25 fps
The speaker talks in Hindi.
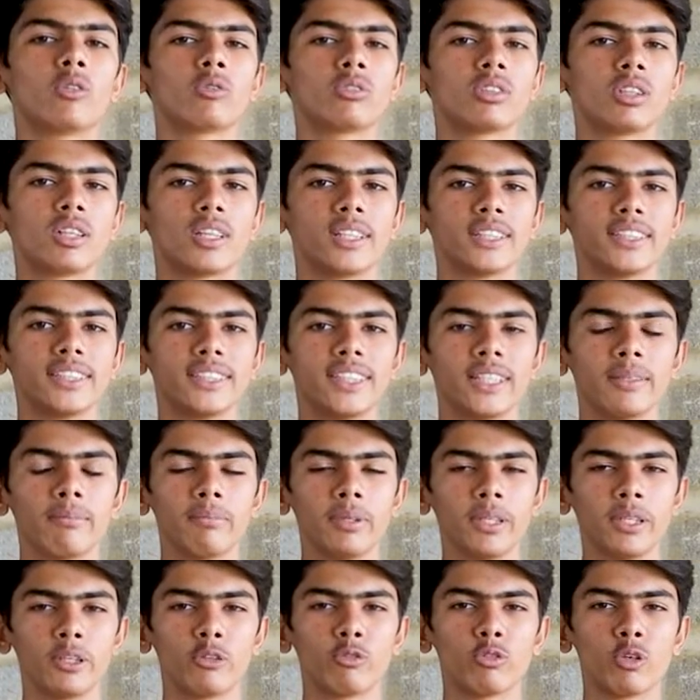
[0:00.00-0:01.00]
टाउन कराची के
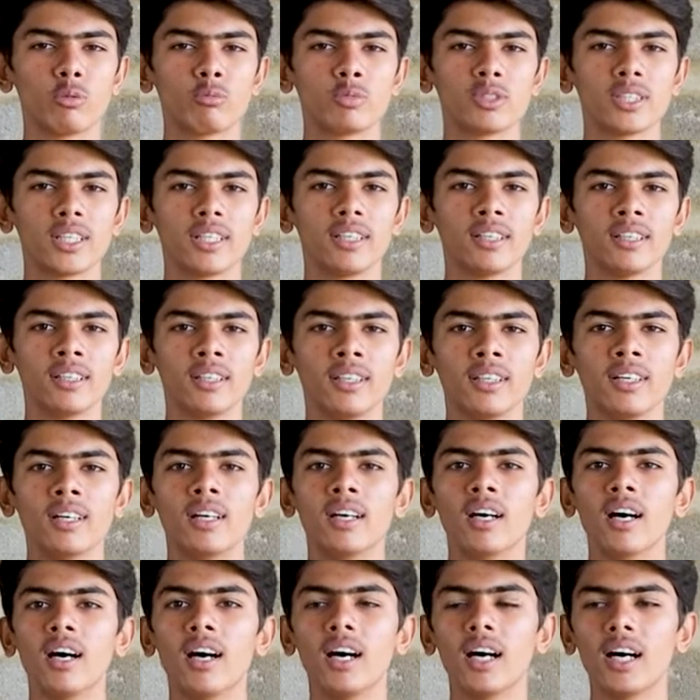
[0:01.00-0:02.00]
प्लेटफॉर्म से
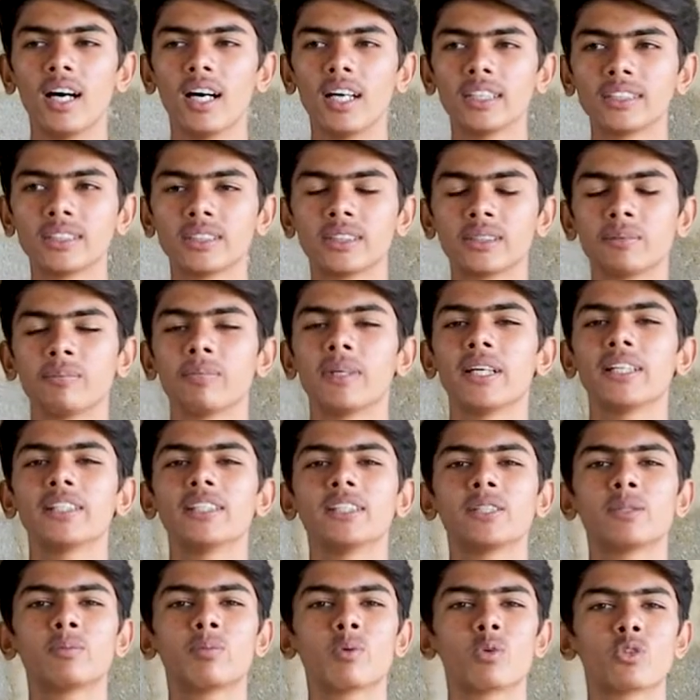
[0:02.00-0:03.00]
आज मैं
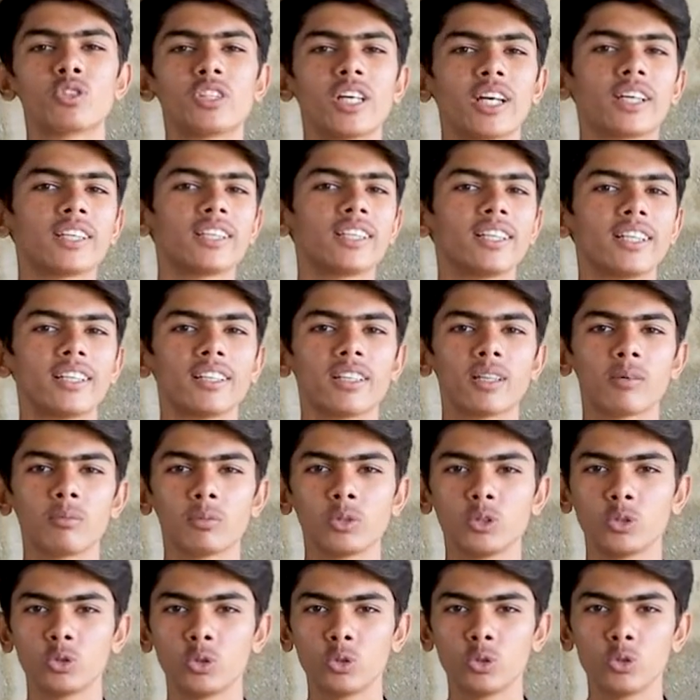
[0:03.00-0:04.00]
जिस प्रोजेक्ट के अंदर
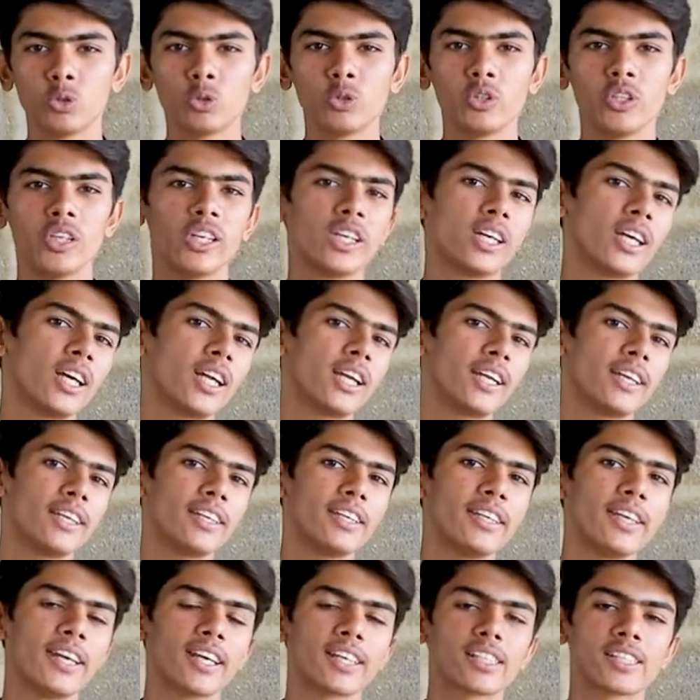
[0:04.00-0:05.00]
मौजूद हूँ ये है
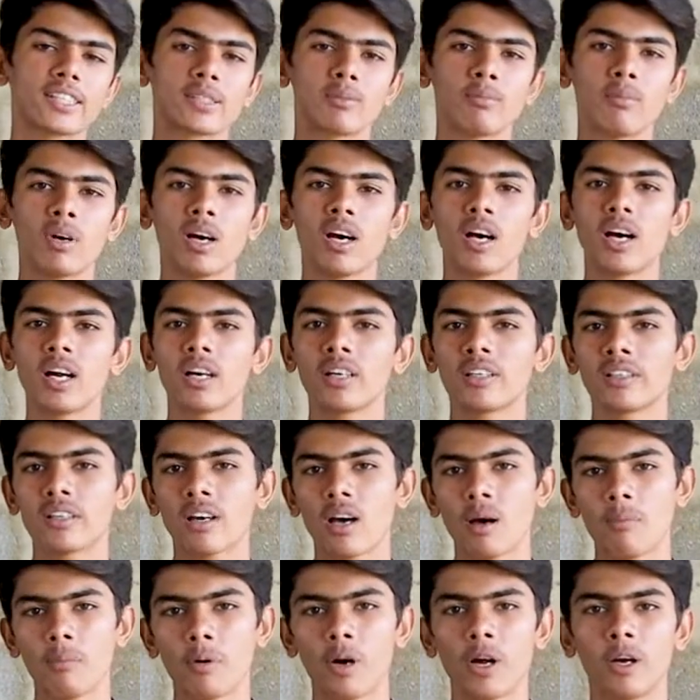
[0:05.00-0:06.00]
डी एक्स स्मार्ट
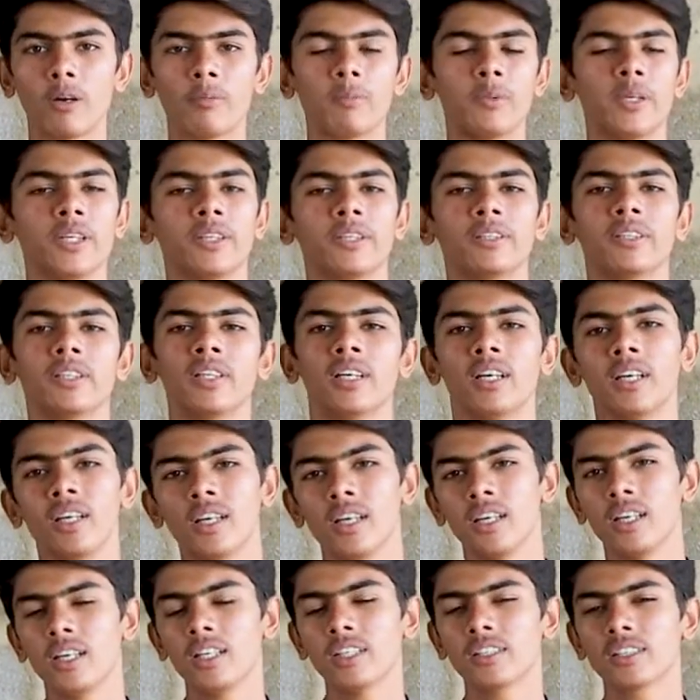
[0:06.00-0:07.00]
अपार्टमेंट
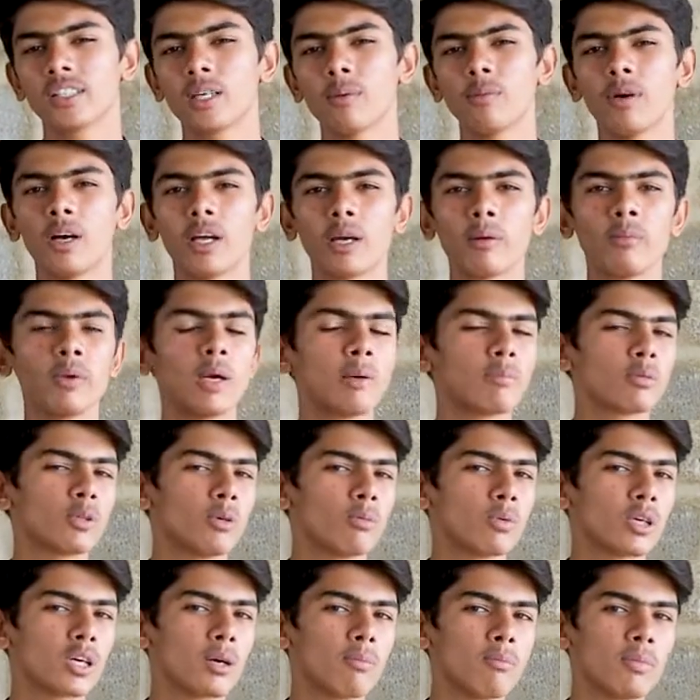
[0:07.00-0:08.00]
इसके बारे में आपको
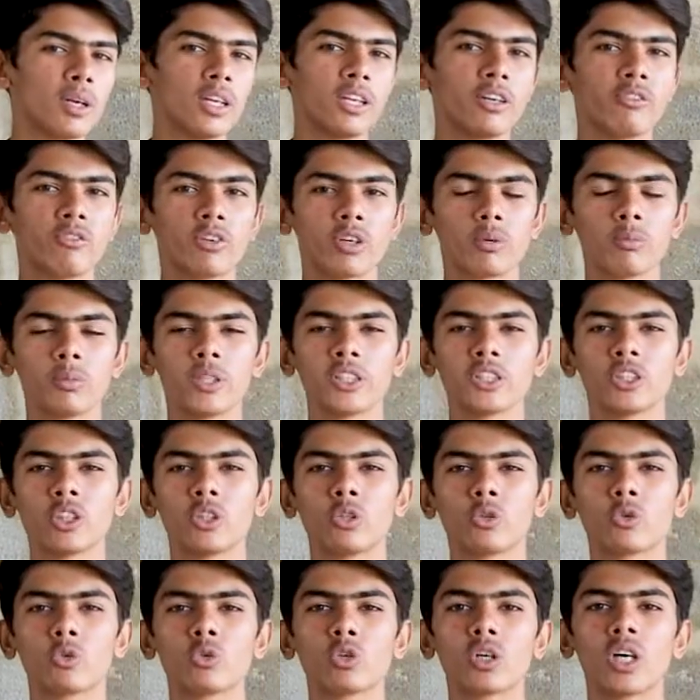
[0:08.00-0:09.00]
मुकम्मल इन्फॉर्मेशन
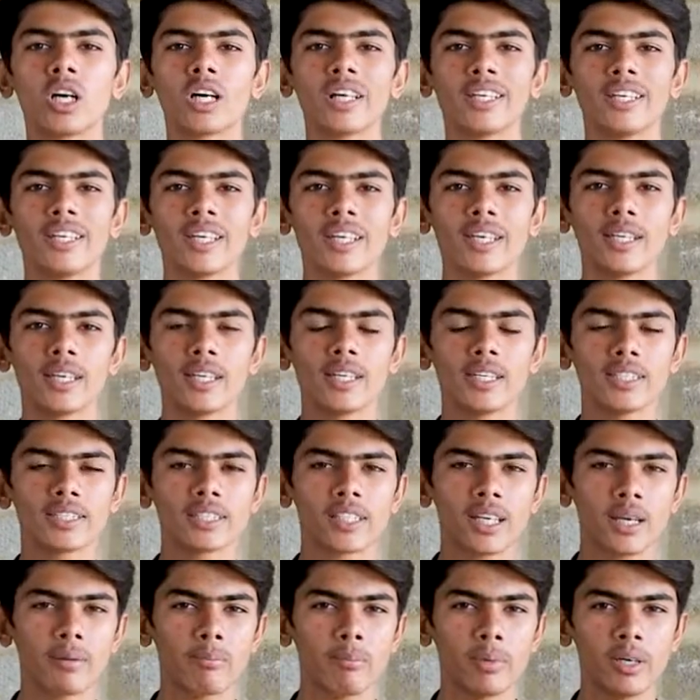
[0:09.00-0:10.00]
दूंगा ये
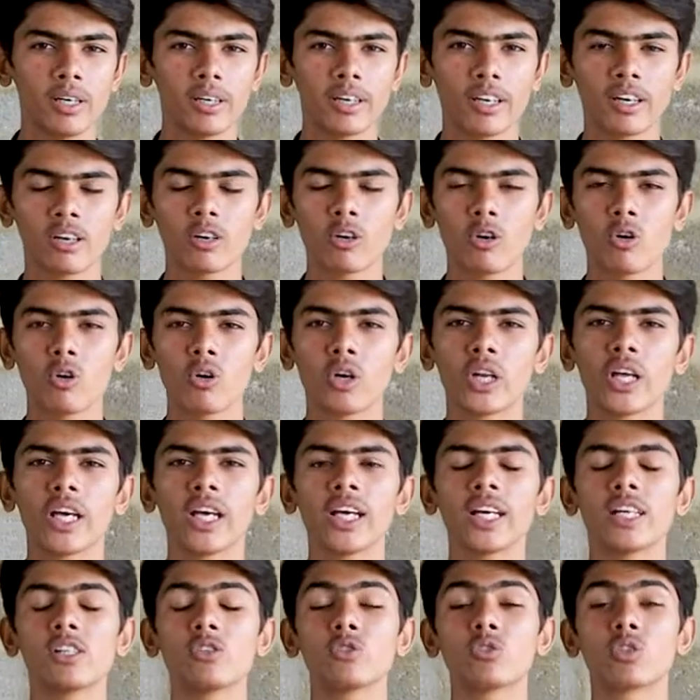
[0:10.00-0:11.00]
इसके बिल्डर कौन
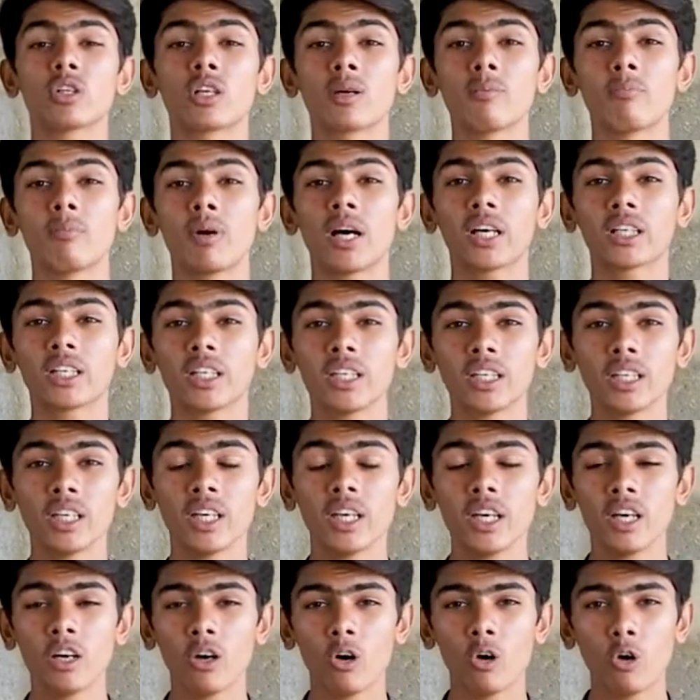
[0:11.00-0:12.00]
है उनके बाकी
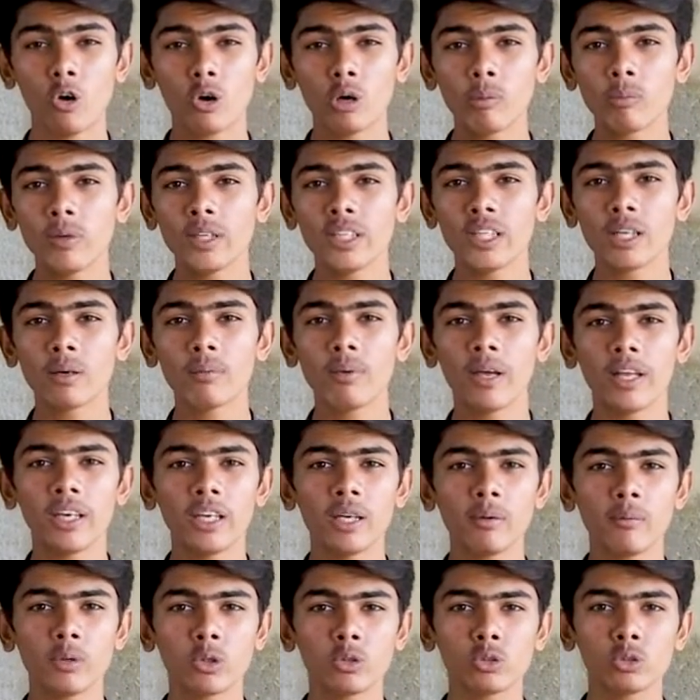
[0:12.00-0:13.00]
और भी इधर
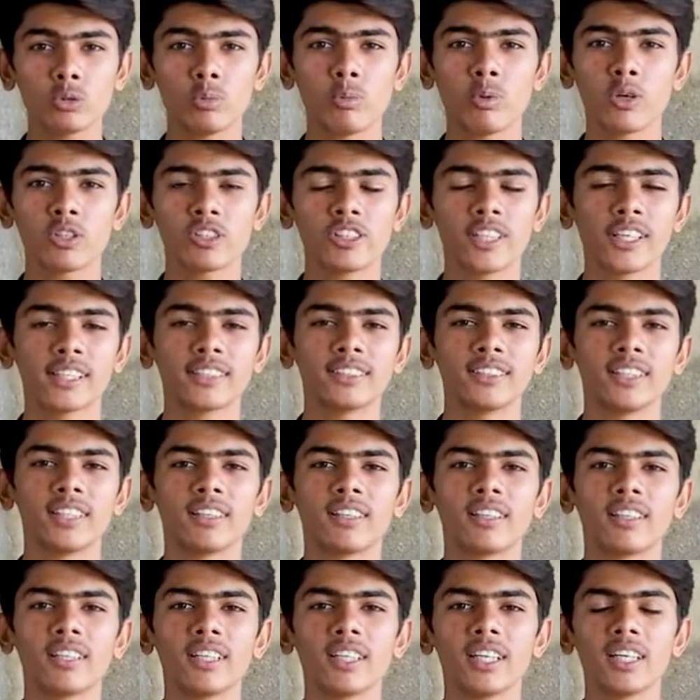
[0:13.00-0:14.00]
बैरिया में कुछ प्रोजेक्ट चल
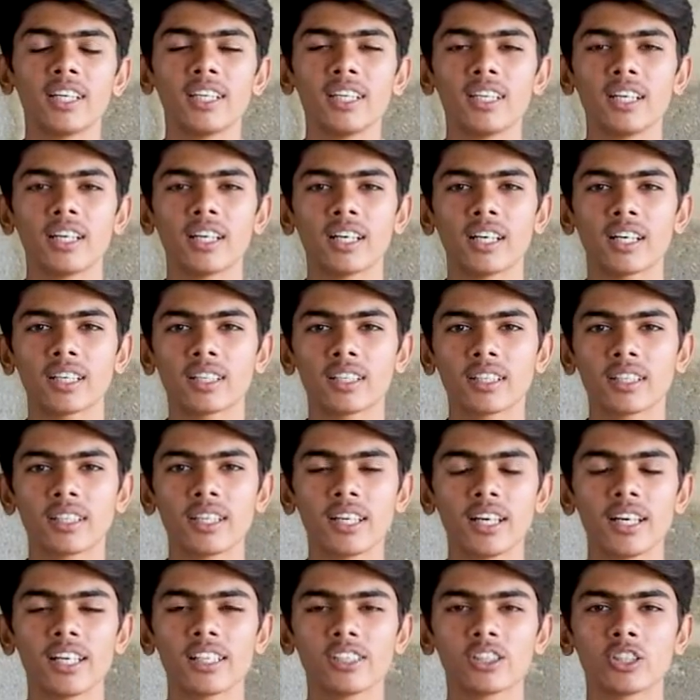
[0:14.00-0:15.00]
रहे हैं या
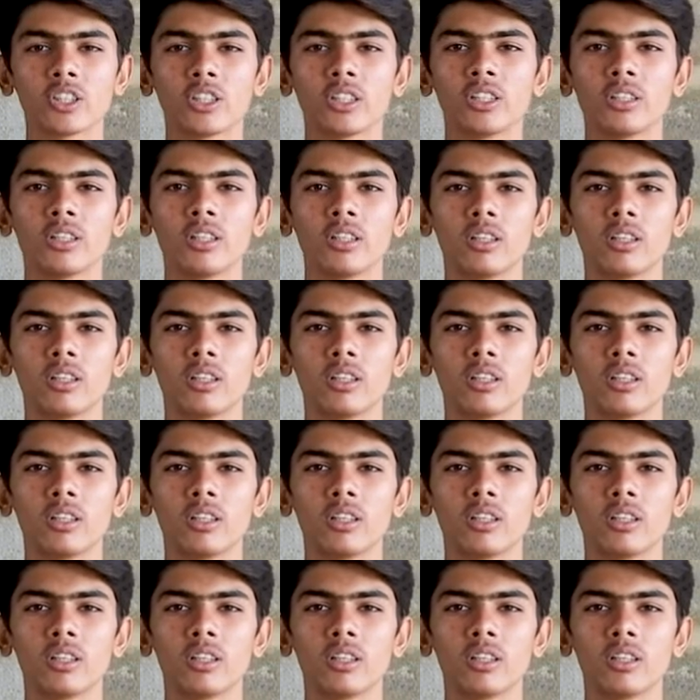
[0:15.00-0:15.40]
क्या इसकी